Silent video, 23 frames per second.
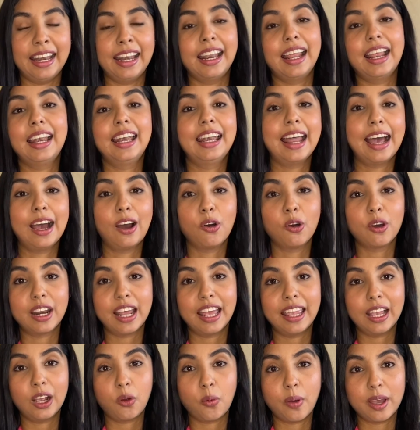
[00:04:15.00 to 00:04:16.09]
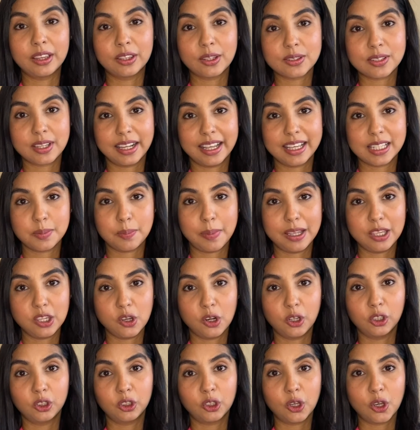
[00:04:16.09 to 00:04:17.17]
la hora de cuentos en
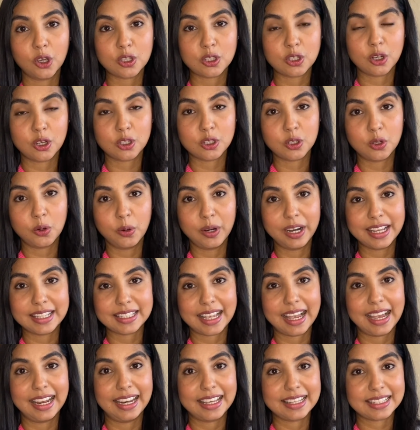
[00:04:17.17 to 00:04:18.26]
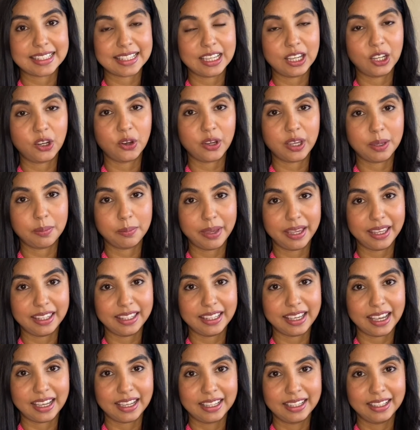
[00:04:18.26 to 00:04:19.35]
español todos los lunes a las 5 y
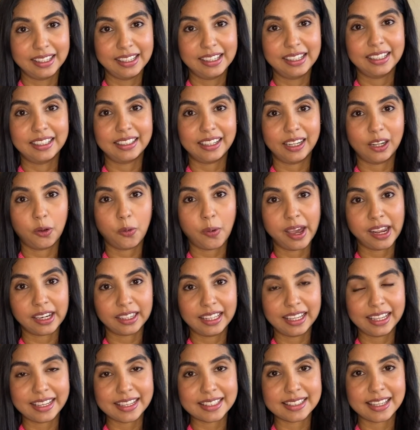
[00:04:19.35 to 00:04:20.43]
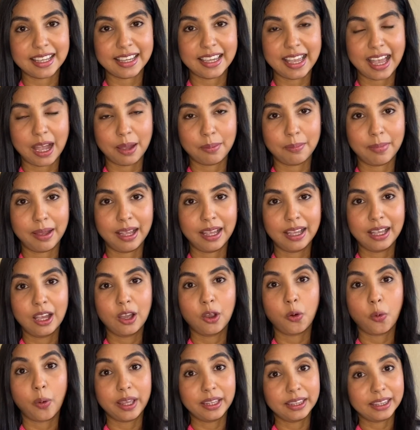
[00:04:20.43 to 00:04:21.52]
media. Recuerden que se llama
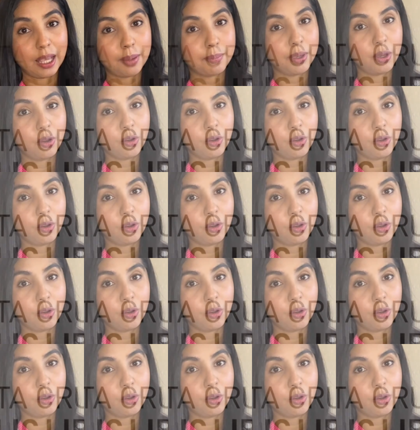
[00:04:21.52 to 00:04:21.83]
Cuéntame un